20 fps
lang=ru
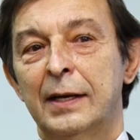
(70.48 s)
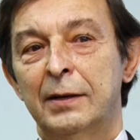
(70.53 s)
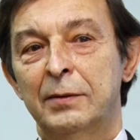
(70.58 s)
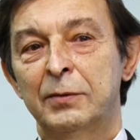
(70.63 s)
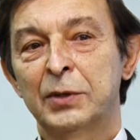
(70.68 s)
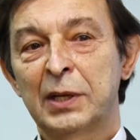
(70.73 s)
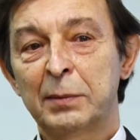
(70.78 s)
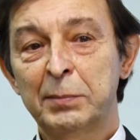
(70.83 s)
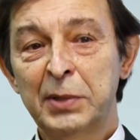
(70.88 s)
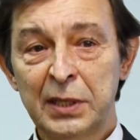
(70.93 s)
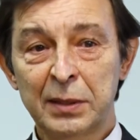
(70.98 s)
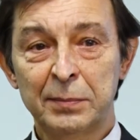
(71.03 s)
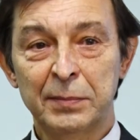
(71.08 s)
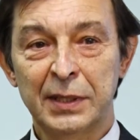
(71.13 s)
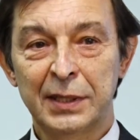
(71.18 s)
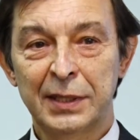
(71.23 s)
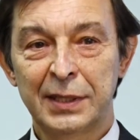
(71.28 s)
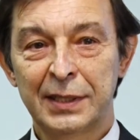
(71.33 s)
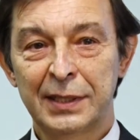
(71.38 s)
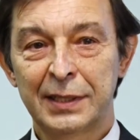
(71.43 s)
Вот об этом
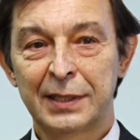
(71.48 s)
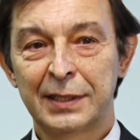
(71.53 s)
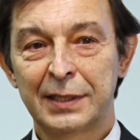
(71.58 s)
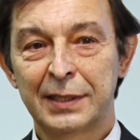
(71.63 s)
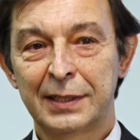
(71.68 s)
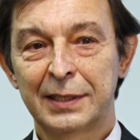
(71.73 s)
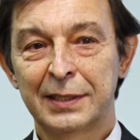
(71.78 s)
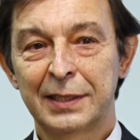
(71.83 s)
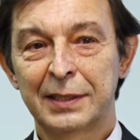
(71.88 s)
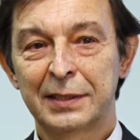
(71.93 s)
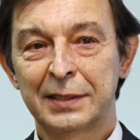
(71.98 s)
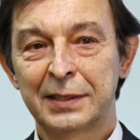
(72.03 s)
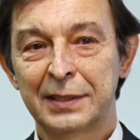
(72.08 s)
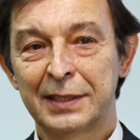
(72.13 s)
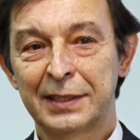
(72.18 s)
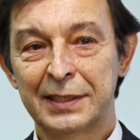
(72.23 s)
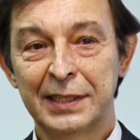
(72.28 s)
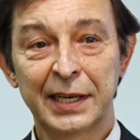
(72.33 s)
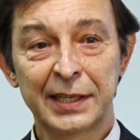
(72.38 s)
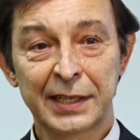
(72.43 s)

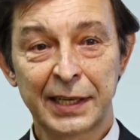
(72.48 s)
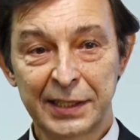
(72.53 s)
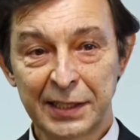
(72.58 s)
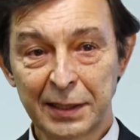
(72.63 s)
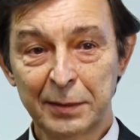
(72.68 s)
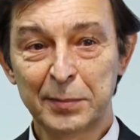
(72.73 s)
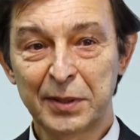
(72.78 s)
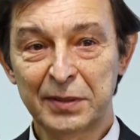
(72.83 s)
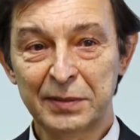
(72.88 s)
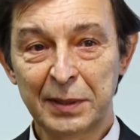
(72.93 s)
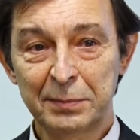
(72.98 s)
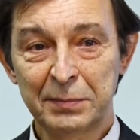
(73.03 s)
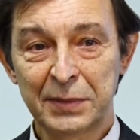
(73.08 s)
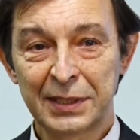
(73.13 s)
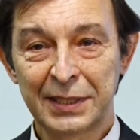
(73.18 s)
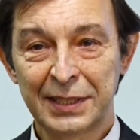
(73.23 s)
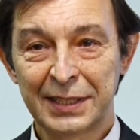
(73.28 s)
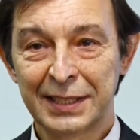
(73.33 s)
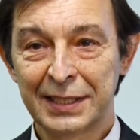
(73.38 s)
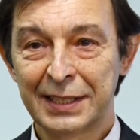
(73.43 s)
я и хотел бы вам
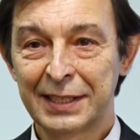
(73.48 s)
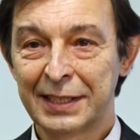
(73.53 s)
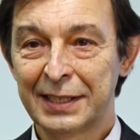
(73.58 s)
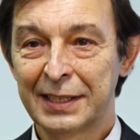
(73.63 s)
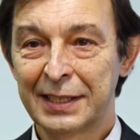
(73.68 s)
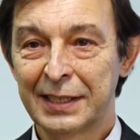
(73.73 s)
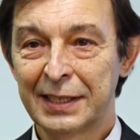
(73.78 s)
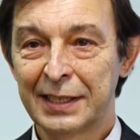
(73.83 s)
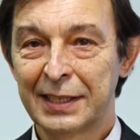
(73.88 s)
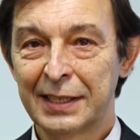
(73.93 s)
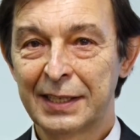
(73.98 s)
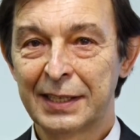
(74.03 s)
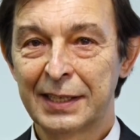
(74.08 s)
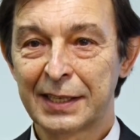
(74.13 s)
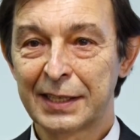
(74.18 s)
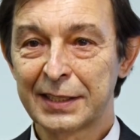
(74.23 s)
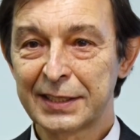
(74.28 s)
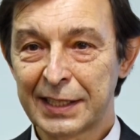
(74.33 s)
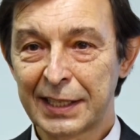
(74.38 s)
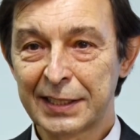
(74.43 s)

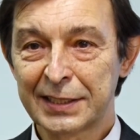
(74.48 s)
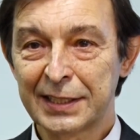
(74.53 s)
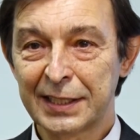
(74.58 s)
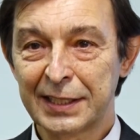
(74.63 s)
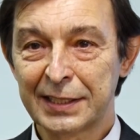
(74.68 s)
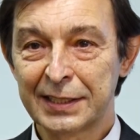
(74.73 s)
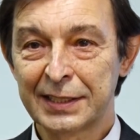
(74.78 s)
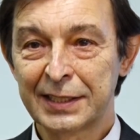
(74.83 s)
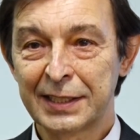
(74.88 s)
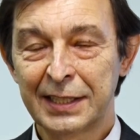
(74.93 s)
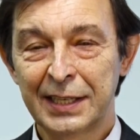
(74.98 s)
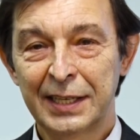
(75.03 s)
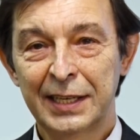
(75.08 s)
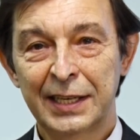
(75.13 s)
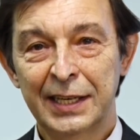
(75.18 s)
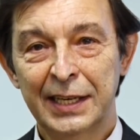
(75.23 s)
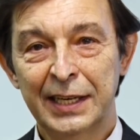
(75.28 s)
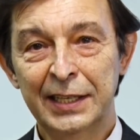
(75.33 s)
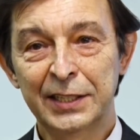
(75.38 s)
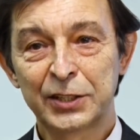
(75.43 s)
рассказать.
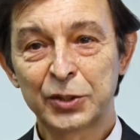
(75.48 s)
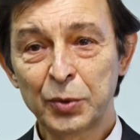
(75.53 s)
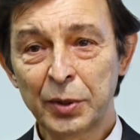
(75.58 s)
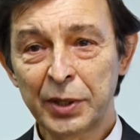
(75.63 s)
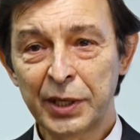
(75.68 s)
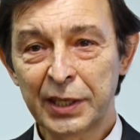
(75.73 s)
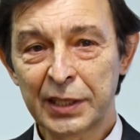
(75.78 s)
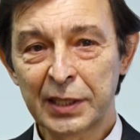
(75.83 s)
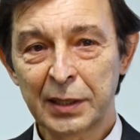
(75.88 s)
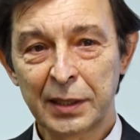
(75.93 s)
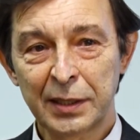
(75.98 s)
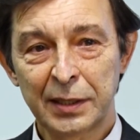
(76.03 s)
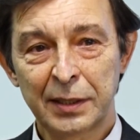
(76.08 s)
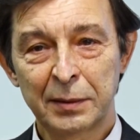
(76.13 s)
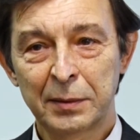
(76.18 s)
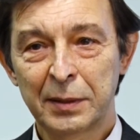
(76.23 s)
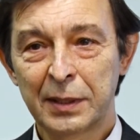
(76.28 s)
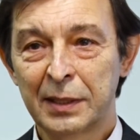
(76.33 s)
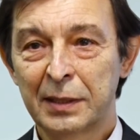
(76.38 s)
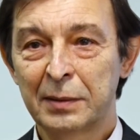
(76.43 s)
И история эта
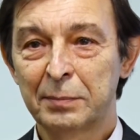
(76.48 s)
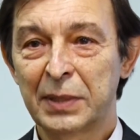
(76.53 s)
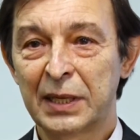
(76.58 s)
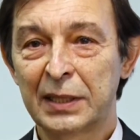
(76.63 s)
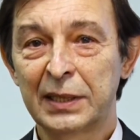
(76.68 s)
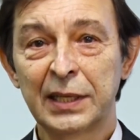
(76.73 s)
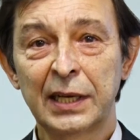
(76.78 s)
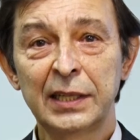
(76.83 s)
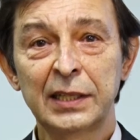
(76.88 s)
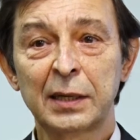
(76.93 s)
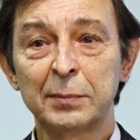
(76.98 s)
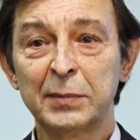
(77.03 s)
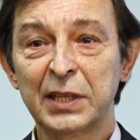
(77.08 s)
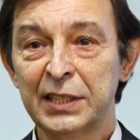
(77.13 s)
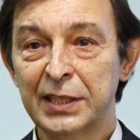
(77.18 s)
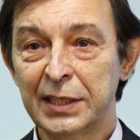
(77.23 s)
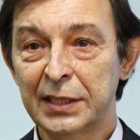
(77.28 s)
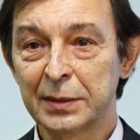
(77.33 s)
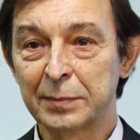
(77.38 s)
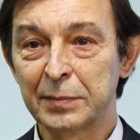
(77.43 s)
полна
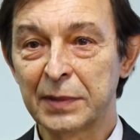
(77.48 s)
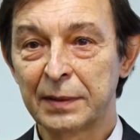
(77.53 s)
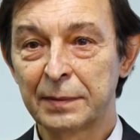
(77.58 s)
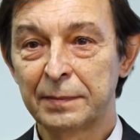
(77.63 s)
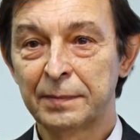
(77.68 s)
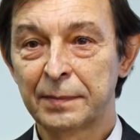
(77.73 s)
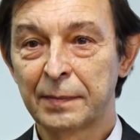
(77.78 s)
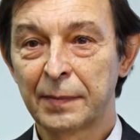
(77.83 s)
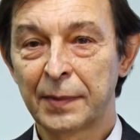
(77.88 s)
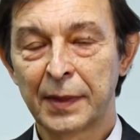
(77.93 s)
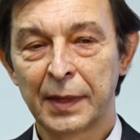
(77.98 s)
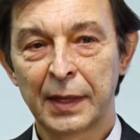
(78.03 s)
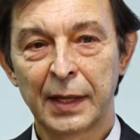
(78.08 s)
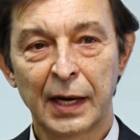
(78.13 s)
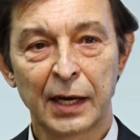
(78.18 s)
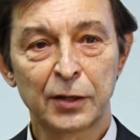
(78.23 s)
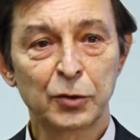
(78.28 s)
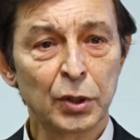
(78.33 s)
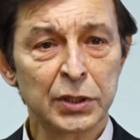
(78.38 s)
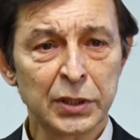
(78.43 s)
драматизма.
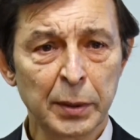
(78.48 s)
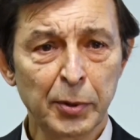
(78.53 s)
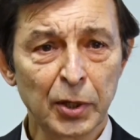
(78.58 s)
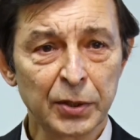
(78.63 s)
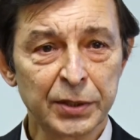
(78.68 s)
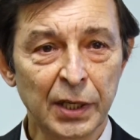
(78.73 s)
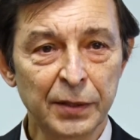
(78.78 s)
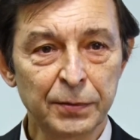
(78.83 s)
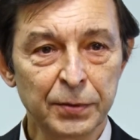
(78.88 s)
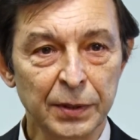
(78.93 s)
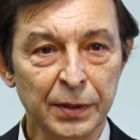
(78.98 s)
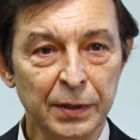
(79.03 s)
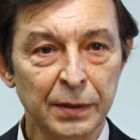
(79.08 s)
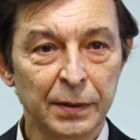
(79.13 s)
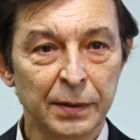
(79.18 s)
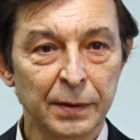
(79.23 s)
А кто изобрел телефон?